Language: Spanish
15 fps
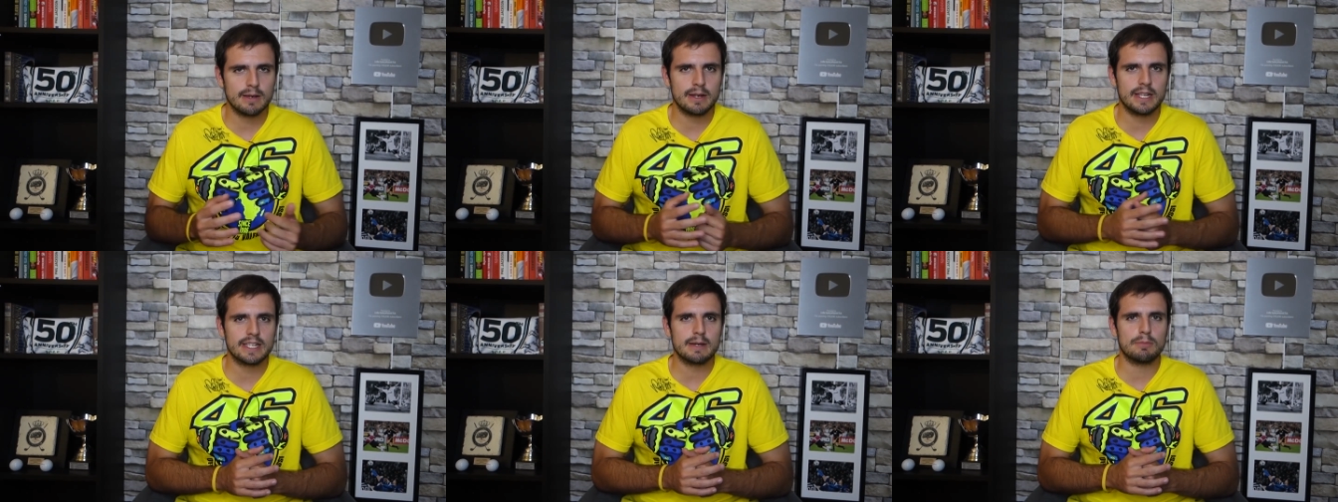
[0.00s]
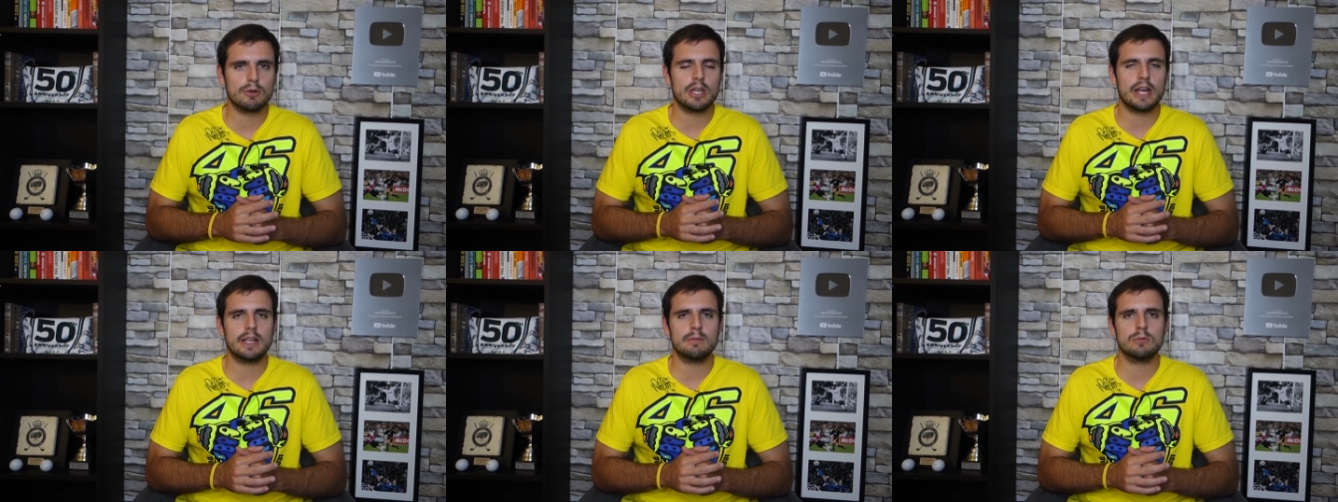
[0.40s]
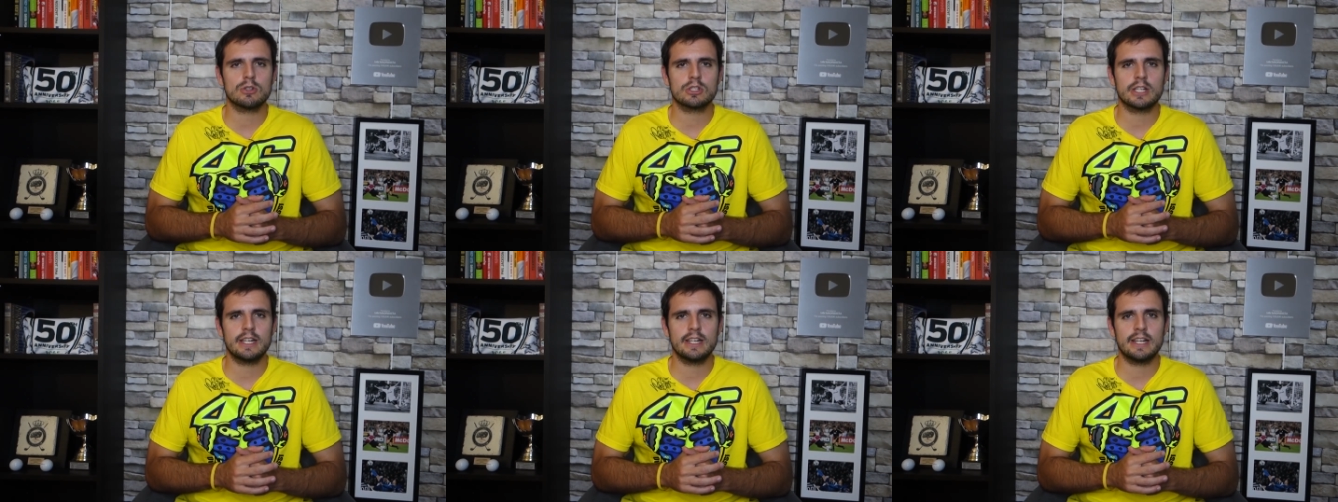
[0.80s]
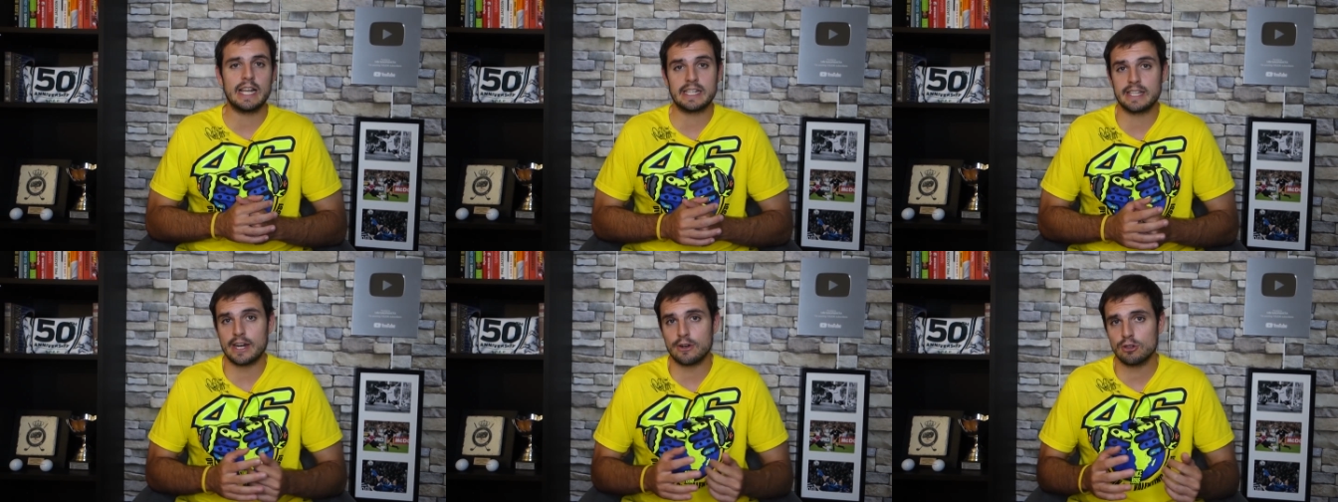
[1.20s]
les, apoyaremos en
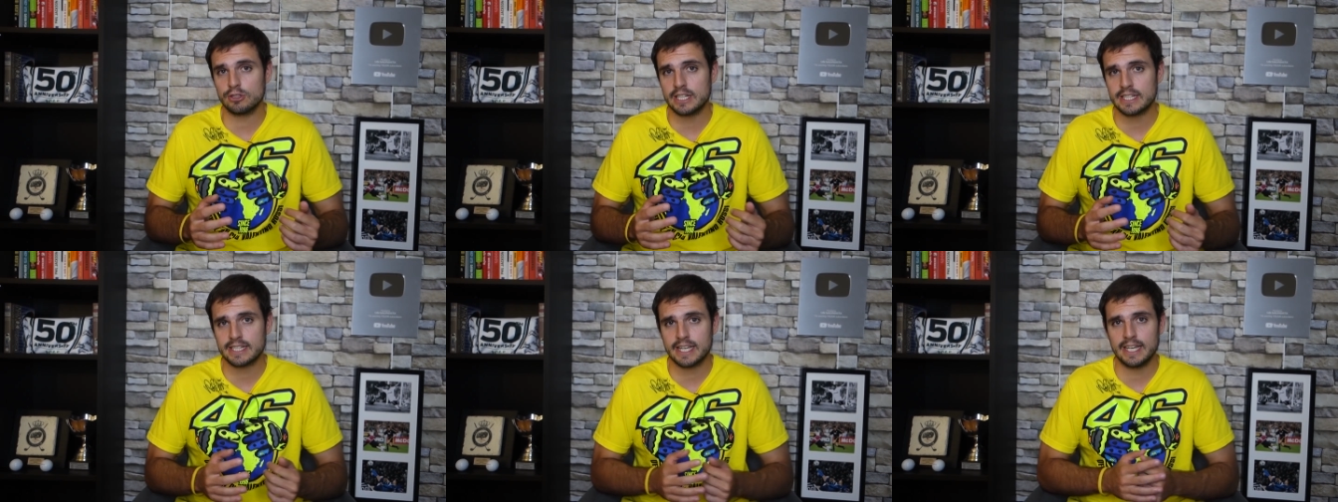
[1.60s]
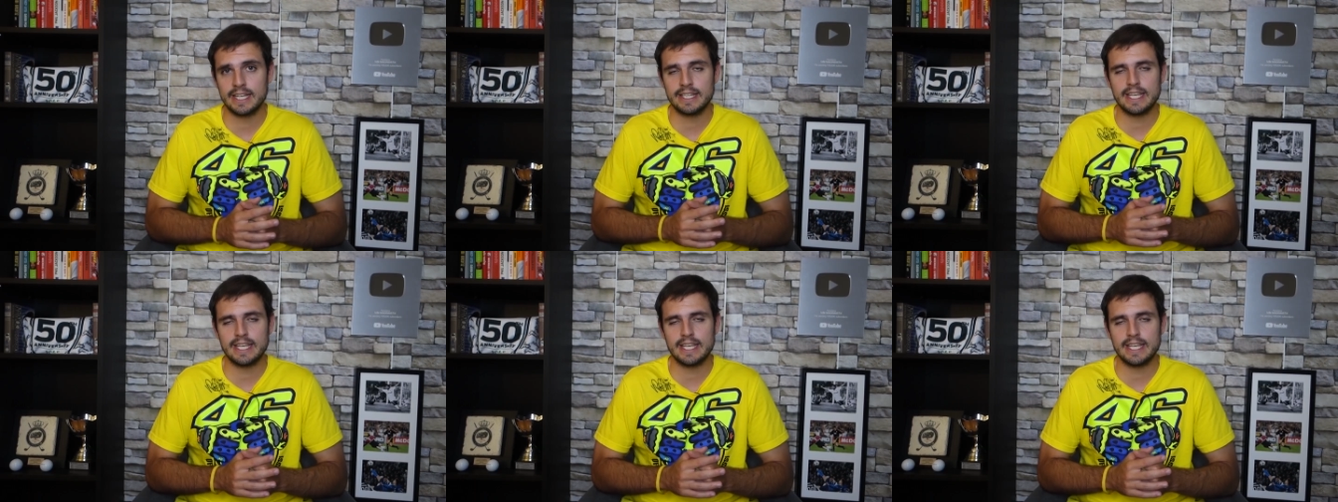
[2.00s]
las derrotas que